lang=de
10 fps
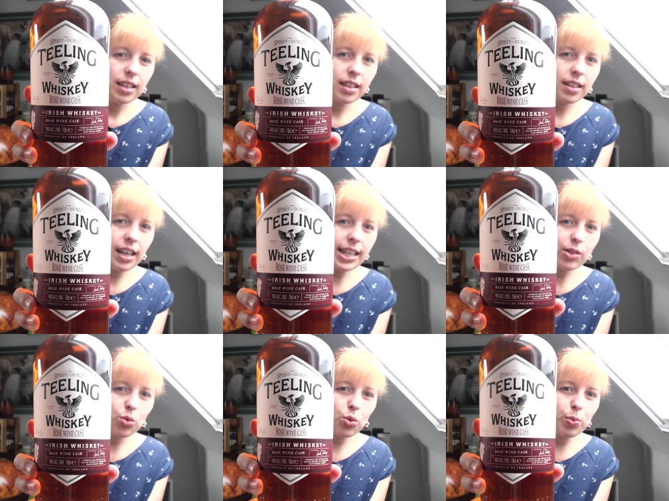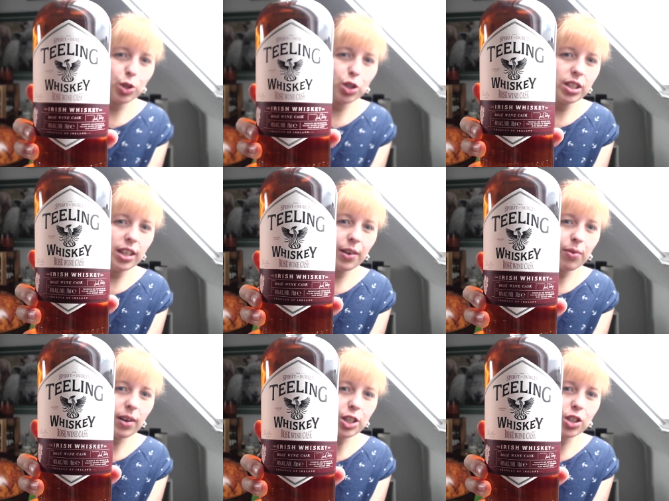Na, ne, also typische
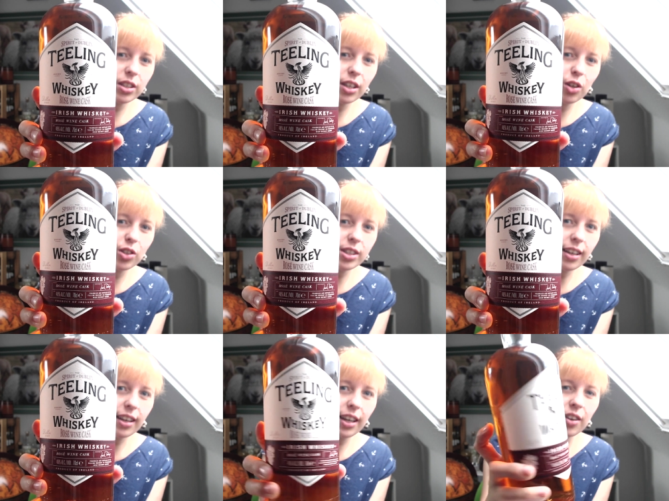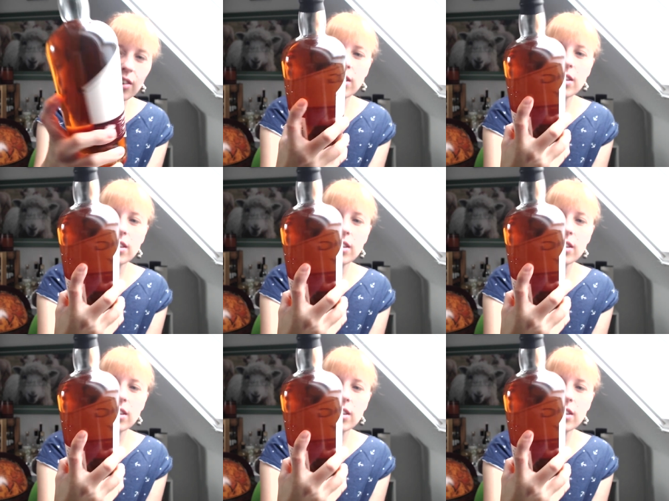Teeling-Flasche, ihr könnt es erkennen.